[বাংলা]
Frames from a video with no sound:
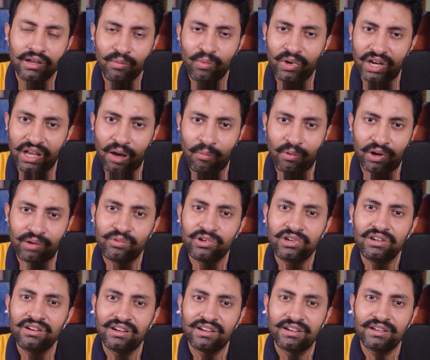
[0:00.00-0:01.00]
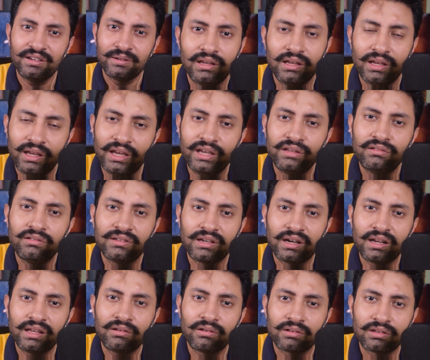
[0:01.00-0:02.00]
না আমার মনে হয় এই যে
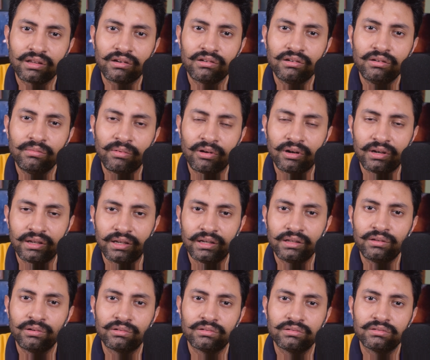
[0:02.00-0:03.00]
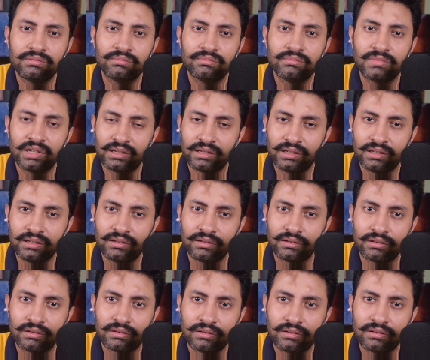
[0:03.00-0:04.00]
যারা এই কথাগুলো বলে ধরুন মানে এই
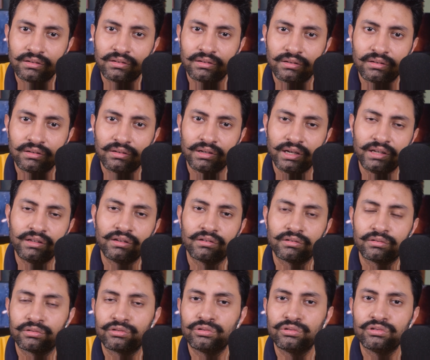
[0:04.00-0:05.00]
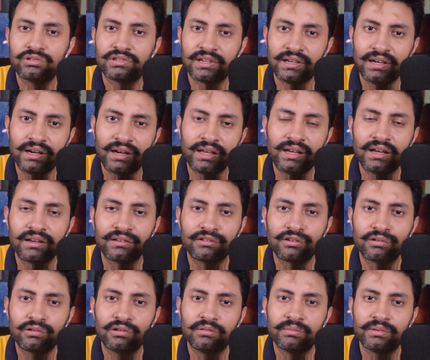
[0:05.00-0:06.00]
এই যে শুধু ছেলেরাই কাজটা
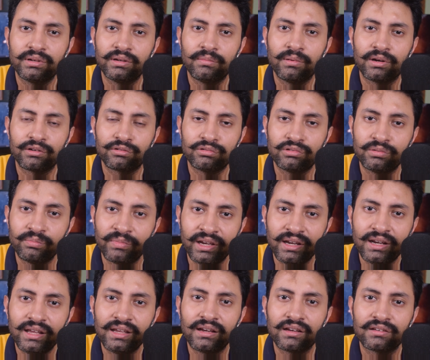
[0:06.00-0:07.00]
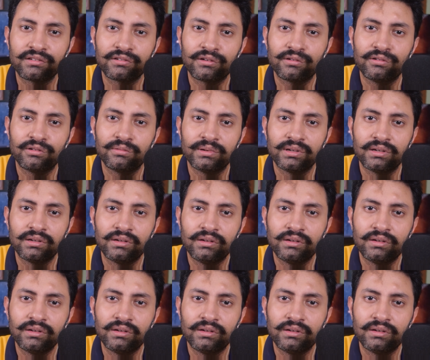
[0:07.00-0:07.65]
করবে বা শুধু মেয়েরাই কাজটা করবে